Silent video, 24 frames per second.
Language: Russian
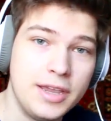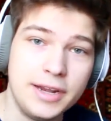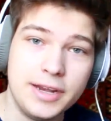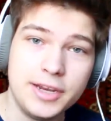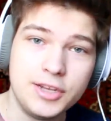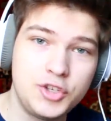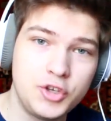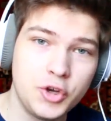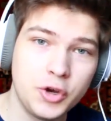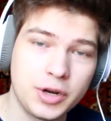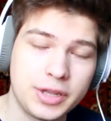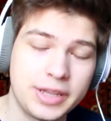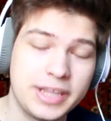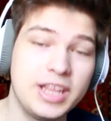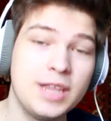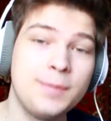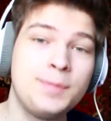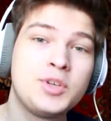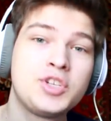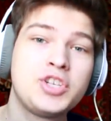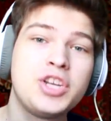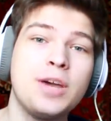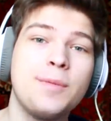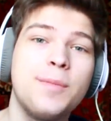или черный?
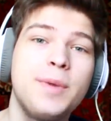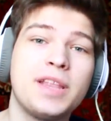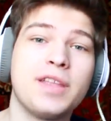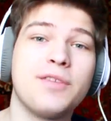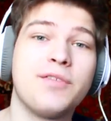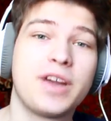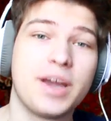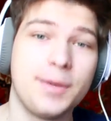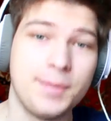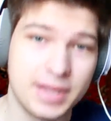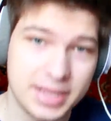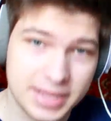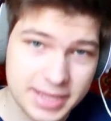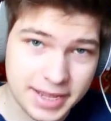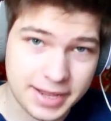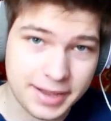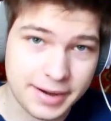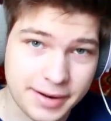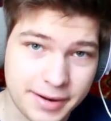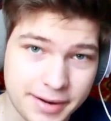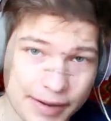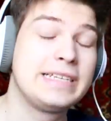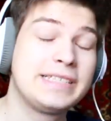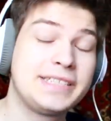Напиши об этом в
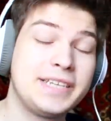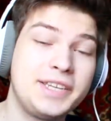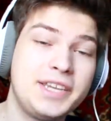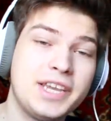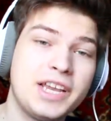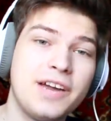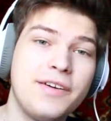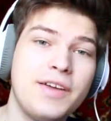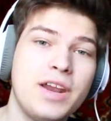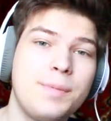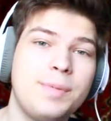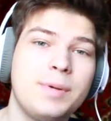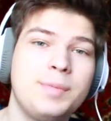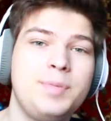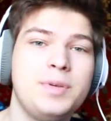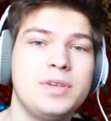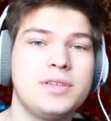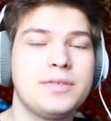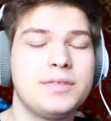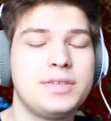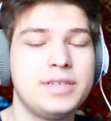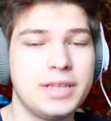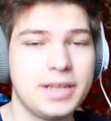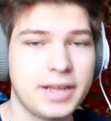комментариях. И, кстати говоря,
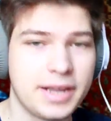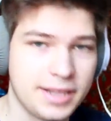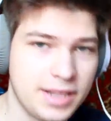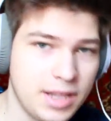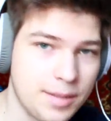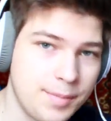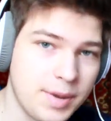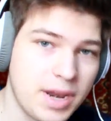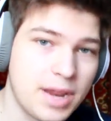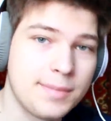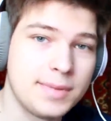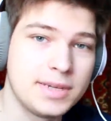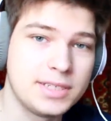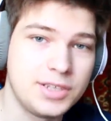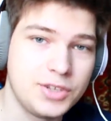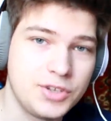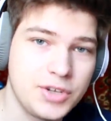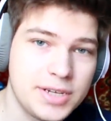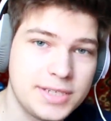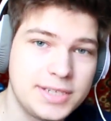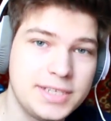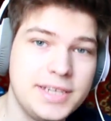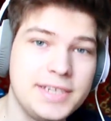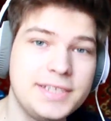подписывайся на канал прямо
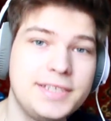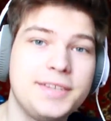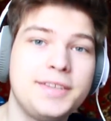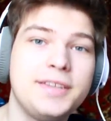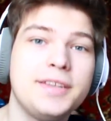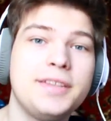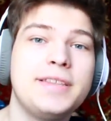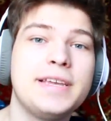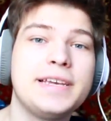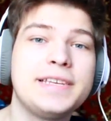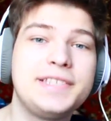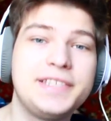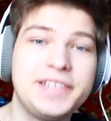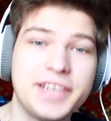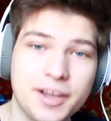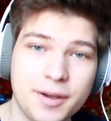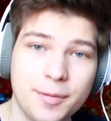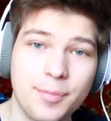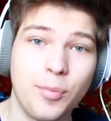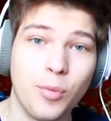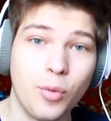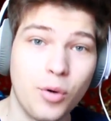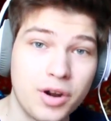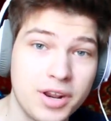сейчас, если ты до
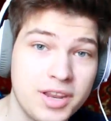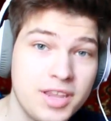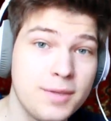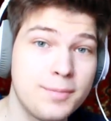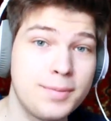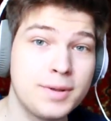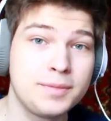сих пор не